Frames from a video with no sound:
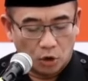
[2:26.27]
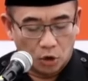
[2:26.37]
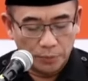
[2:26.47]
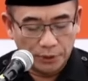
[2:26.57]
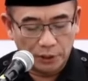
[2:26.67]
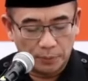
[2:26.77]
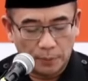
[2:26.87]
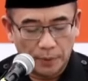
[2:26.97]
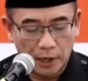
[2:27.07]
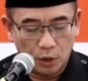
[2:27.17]
Komisi
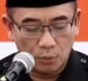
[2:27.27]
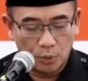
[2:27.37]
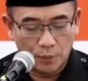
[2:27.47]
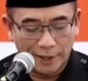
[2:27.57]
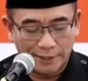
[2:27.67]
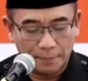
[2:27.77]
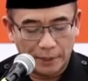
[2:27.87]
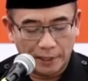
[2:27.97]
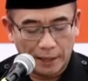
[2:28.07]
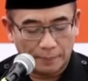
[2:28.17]
Pemilihan Umum wajib
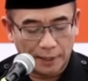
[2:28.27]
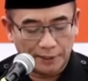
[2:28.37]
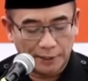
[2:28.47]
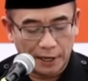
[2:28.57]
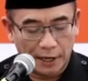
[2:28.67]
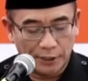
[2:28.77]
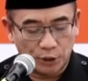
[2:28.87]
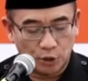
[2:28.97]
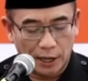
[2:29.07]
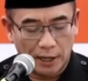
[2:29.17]
menetapkan secara
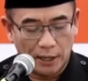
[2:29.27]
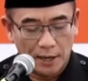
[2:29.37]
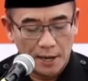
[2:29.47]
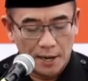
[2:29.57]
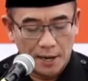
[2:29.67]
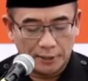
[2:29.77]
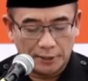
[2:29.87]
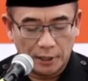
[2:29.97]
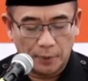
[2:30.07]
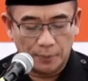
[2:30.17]
nasional
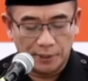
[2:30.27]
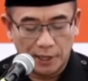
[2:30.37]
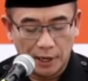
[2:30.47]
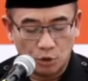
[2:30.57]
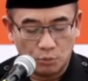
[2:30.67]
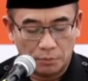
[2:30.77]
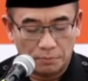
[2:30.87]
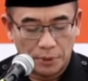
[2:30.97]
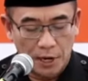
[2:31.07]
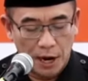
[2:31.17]
hasil pemilihan
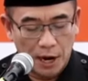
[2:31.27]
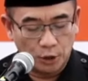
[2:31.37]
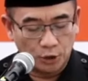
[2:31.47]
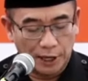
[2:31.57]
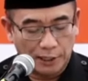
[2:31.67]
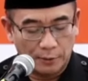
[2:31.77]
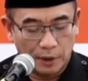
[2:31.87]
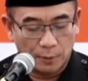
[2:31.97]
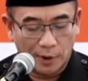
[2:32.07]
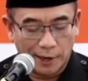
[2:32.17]
umum anggota
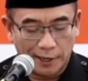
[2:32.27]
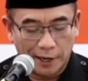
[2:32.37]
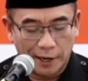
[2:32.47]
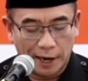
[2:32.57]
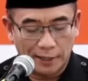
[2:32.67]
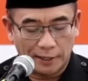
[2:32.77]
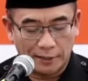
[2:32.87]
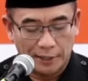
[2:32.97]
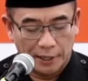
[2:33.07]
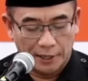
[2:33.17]
Dewan Perwakilan Rakyat
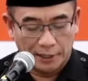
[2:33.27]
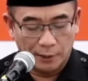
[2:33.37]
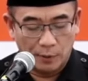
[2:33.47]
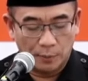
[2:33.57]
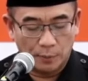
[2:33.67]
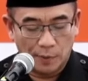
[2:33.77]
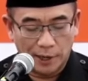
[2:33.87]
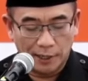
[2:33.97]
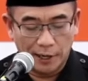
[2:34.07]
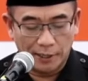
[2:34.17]
Dewan
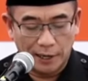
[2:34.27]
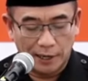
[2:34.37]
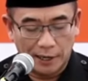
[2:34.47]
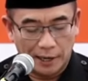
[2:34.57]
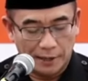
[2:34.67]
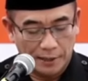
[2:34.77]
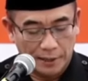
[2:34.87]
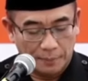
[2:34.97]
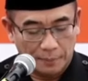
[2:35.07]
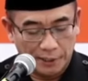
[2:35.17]
Perwakilan Daerah
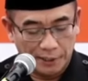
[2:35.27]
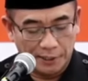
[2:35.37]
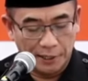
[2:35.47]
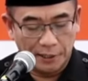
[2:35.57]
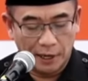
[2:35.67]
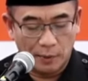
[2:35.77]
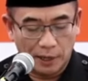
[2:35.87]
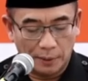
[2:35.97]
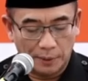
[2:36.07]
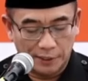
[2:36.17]
Presiden dan
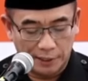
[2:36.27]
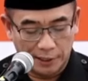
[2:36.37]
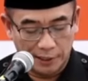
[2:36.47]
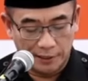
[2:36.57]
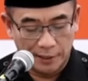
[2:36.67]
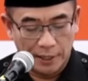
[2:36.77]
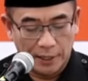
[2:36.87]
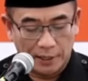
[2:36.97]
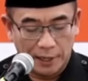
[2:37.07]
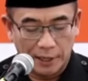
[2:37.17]
Wakil Presiden
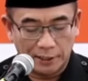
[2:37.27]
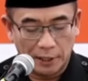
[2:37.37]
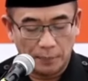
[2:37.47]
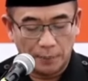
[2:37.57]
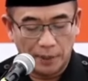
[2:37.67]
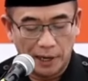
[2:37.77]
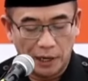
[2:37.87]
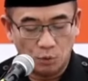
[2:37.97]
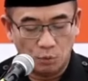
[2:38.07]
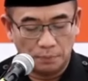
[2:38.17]
dan hasil pemilihan
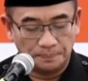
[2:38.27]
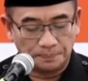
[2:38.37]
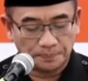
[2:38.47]
umum